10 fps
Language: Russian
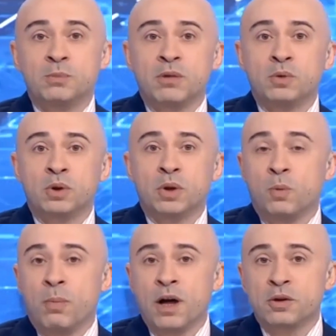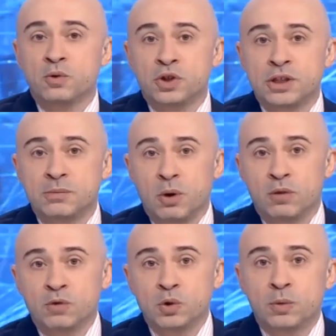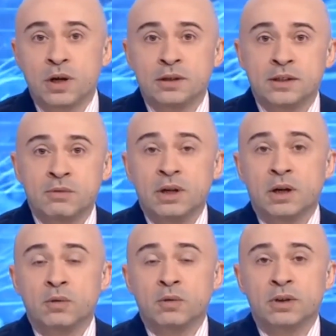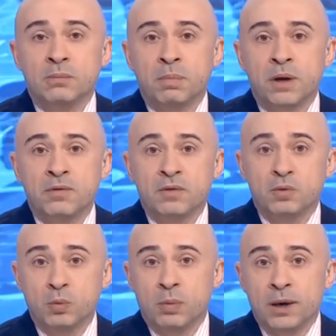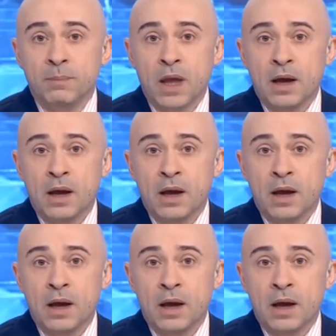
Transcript: Первую такую партию, 6 миллионов штук, сегодня готовят к отправке в Дубай.